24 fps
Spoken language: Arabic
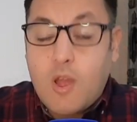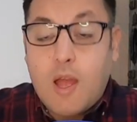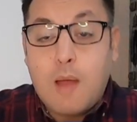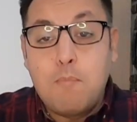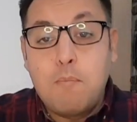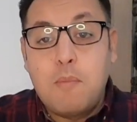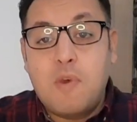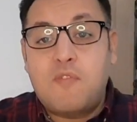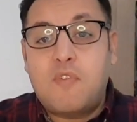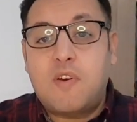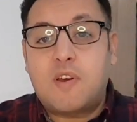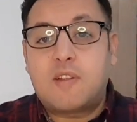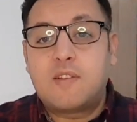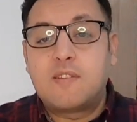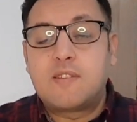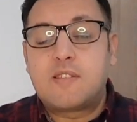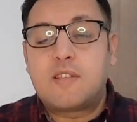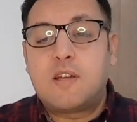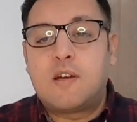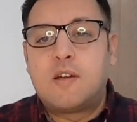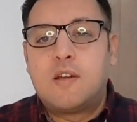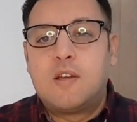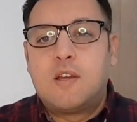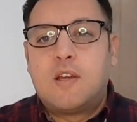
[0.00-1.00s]
اما
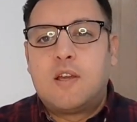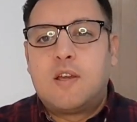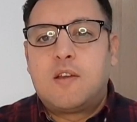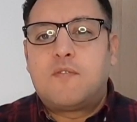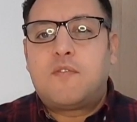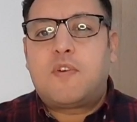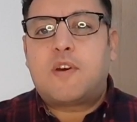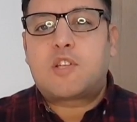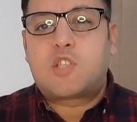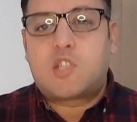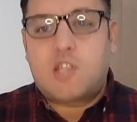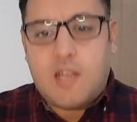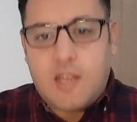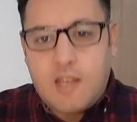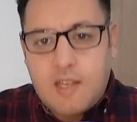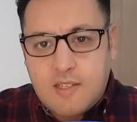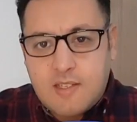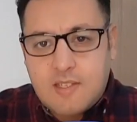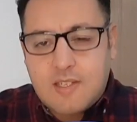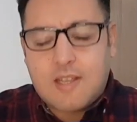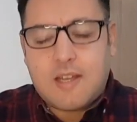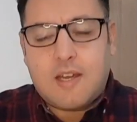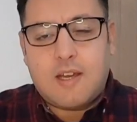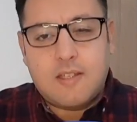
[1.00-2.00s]
فرنسا
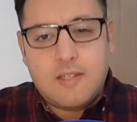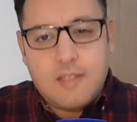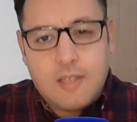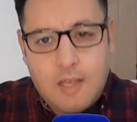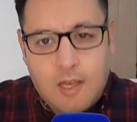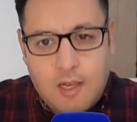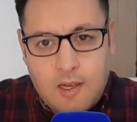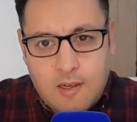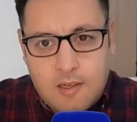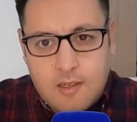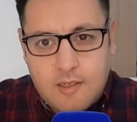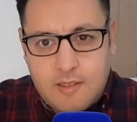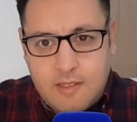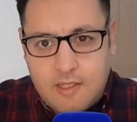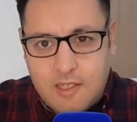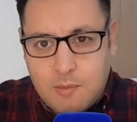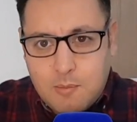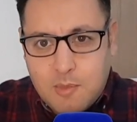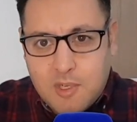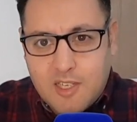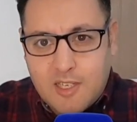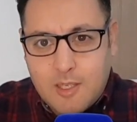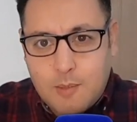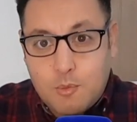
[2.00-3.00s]
فرجعات خاضعه
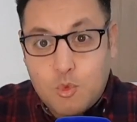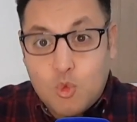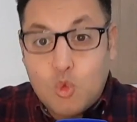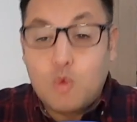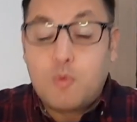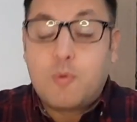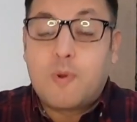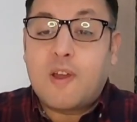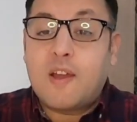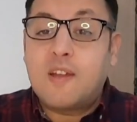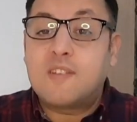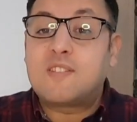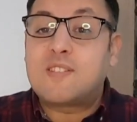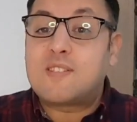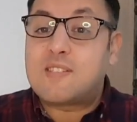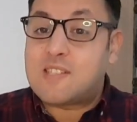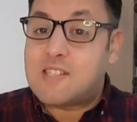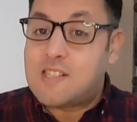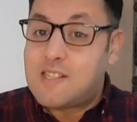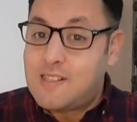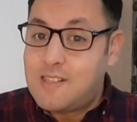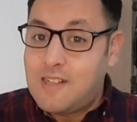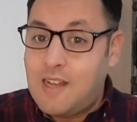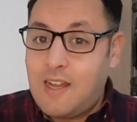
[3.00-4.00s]
للمغرب وبغات
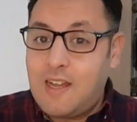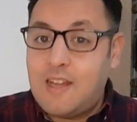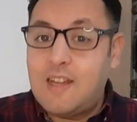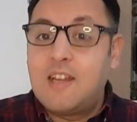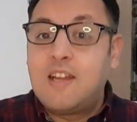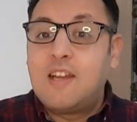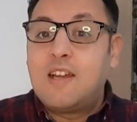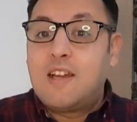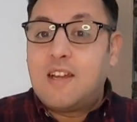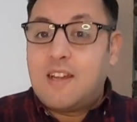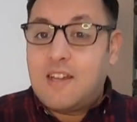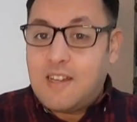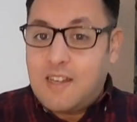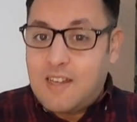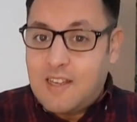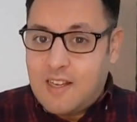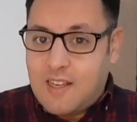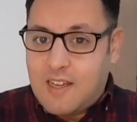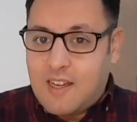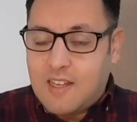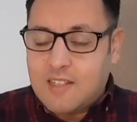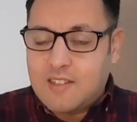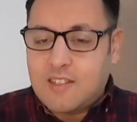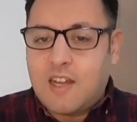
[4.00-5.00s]
تصلح
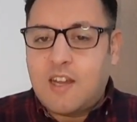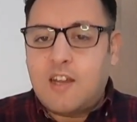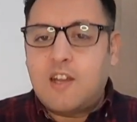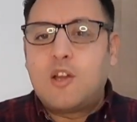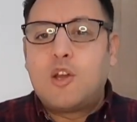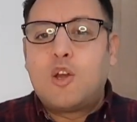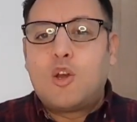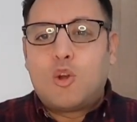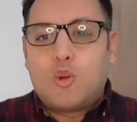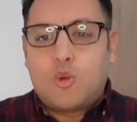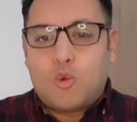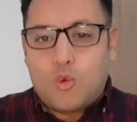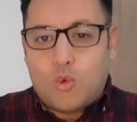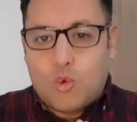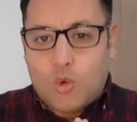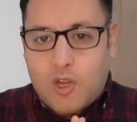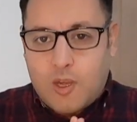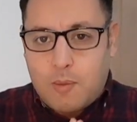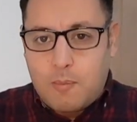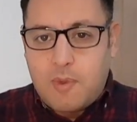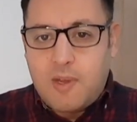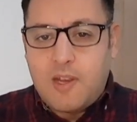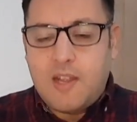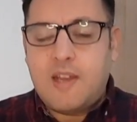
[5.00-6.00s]
الخطا
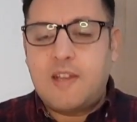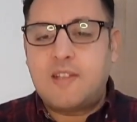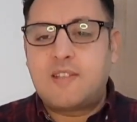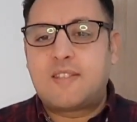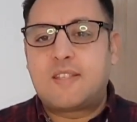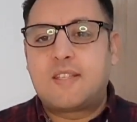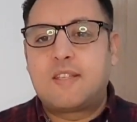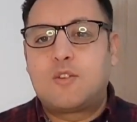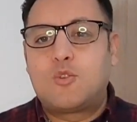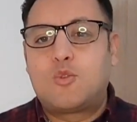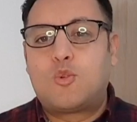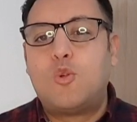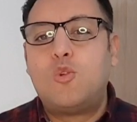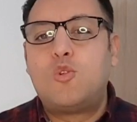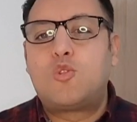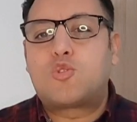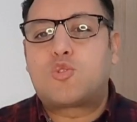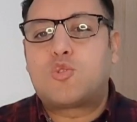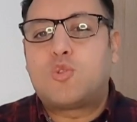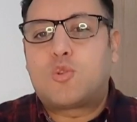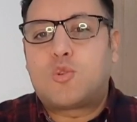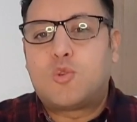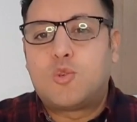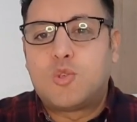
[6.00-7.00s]
وقبلات كل
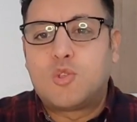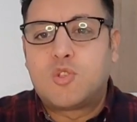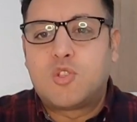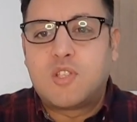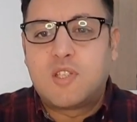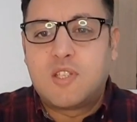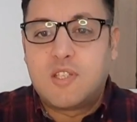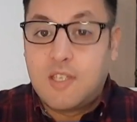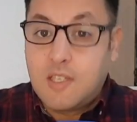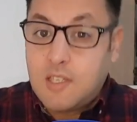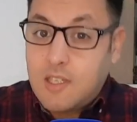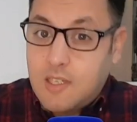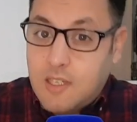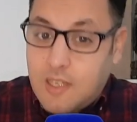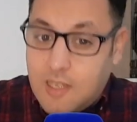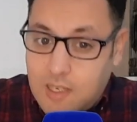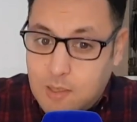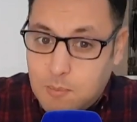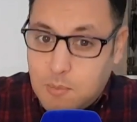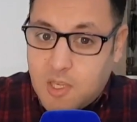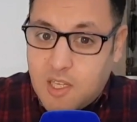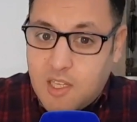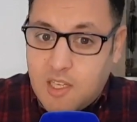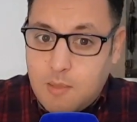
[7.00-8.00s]
الشروط
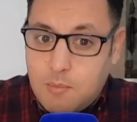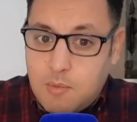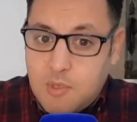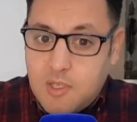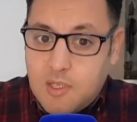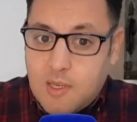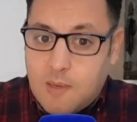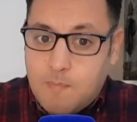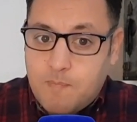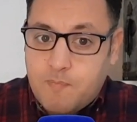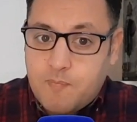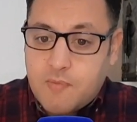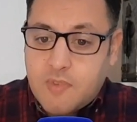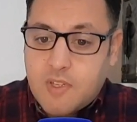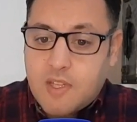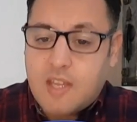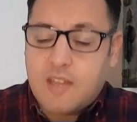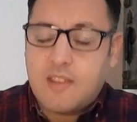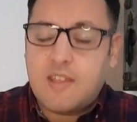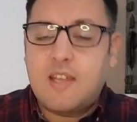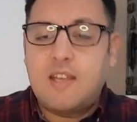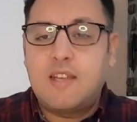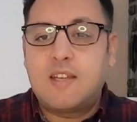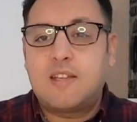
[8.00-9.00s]
المغربيه
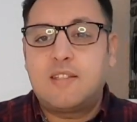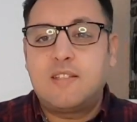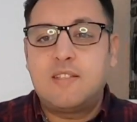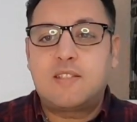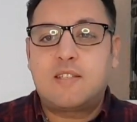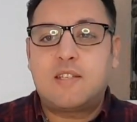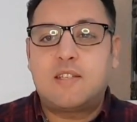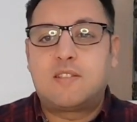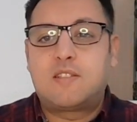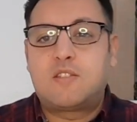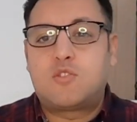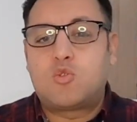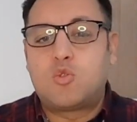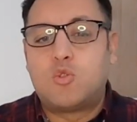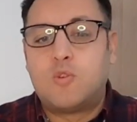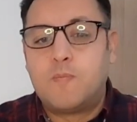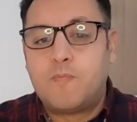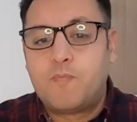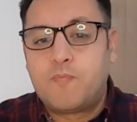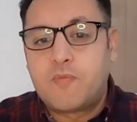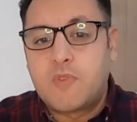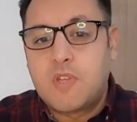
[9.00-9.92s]
كذلك غادي نتحدثوا